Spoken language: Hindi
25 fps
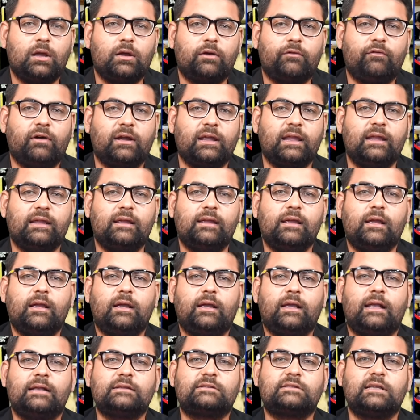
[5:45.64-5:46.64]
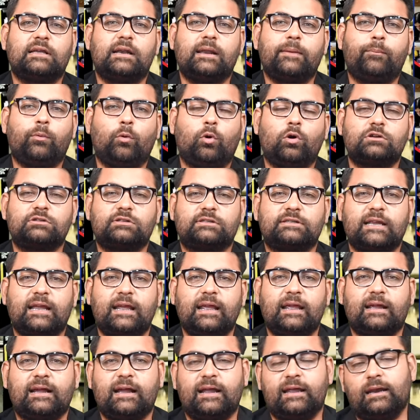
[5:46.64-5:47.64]
वहीं इस रिपोर्ट
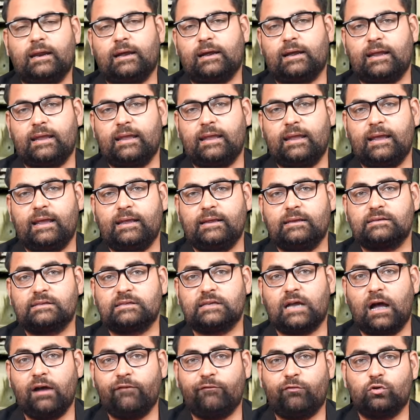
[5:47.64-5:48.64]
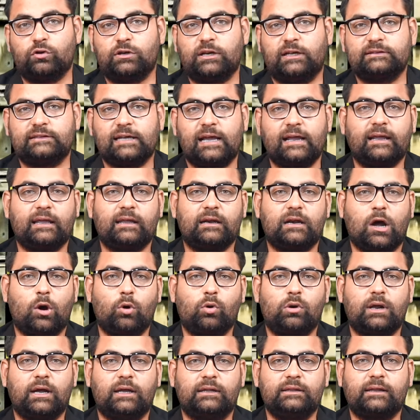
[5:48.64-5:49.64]
से कहीं ना कहीं ये साफ हो जाता है कि
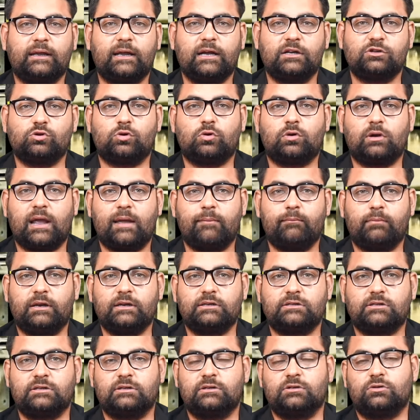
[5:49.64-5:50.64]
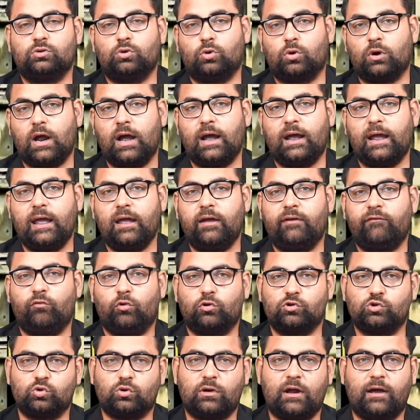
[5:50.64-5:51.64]
राहुल गांधी का जो कैम्ब्रिज दौरा है
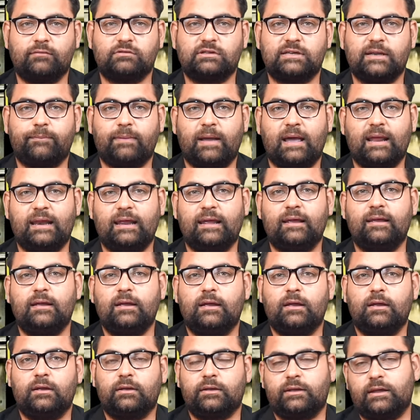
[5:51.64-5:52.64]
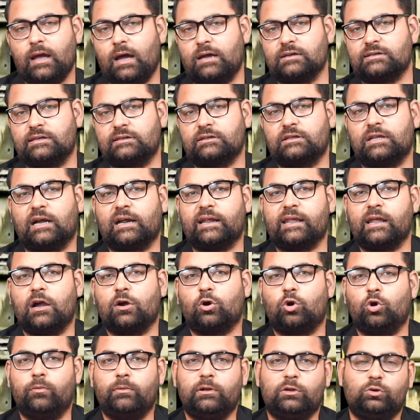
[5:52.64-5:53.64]
वो चुनाव से पहले क्या जनता की
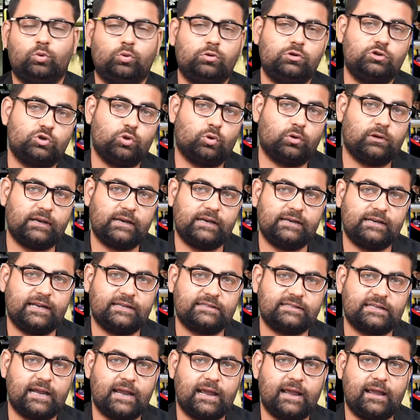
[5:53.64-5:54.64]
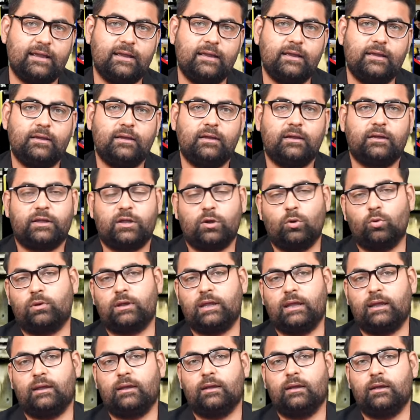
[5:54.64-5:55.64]
आंखों में धूल झोंकने जैसा है क्योंकि